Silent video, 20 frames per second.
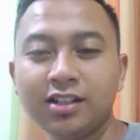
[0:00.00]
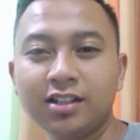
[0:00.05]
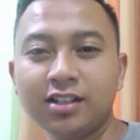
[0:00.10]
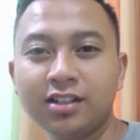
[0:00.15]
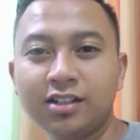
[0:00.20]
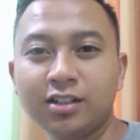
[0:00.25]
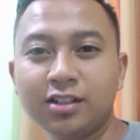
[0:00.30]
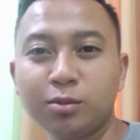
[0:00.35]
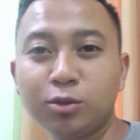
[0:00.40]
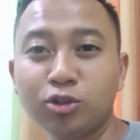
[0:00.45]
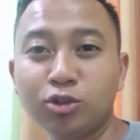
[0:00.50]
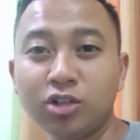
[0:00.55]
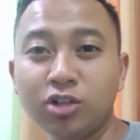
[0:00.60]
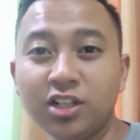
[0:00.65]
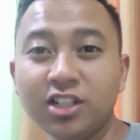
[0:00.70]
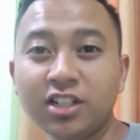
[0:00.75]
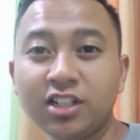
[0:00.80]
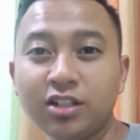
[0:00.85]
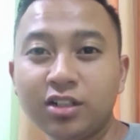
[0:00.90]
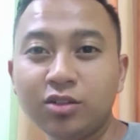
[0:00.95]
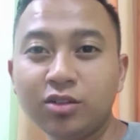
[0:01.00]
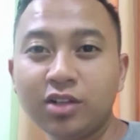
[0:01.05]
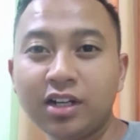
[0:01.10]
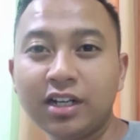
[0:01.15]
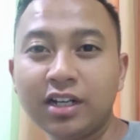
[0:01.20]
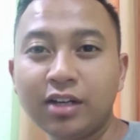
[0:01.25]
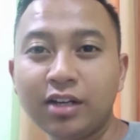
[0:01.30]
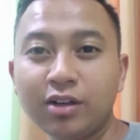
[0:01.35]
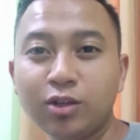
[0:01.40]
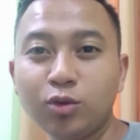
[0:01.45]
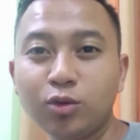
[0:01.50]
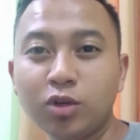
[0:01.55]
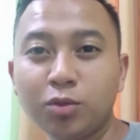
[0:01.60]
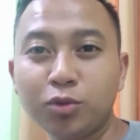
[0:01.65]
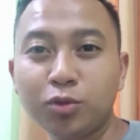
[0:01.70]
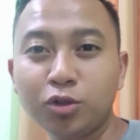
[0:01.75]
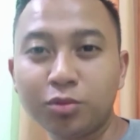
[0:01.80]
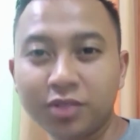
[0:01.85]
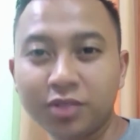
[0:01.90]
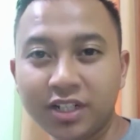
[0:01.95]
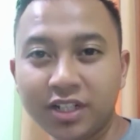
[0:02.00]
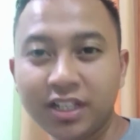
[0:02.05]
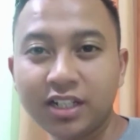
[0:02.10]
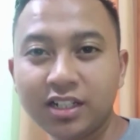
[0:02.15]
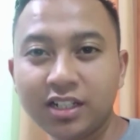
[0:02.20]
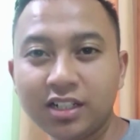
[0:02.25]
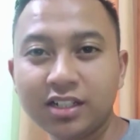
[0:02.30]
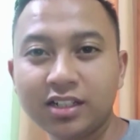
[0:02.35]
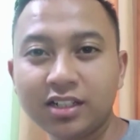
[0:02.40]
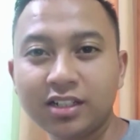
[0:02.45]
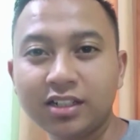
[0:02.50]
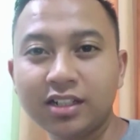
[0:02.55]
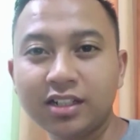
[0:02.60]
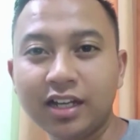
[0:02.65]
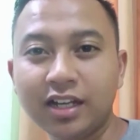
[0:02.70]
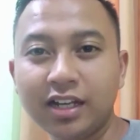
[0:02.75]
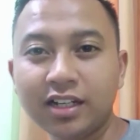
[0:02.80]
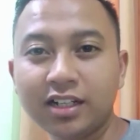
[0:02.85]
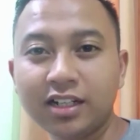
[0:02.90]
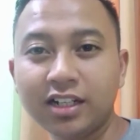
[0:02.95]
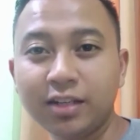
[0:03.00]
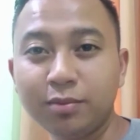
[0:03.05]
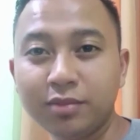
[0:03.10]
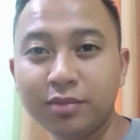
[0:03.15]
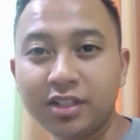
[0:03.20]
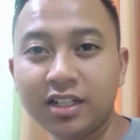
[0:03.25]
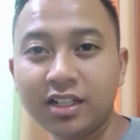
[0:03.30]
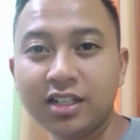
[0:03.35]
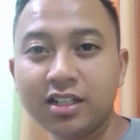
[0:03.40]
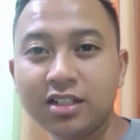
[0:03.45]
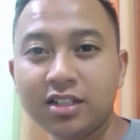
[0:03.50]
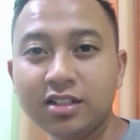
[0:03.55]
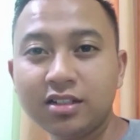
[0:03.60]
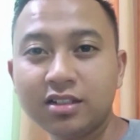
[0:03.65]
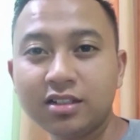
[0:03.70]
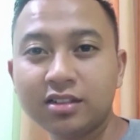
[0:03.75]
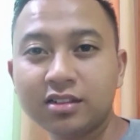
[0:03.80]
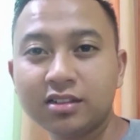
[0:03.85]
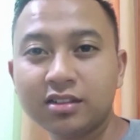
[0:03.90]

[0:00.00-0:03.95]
eh, kebetulan ini udah lewat 20 menit dan lemnya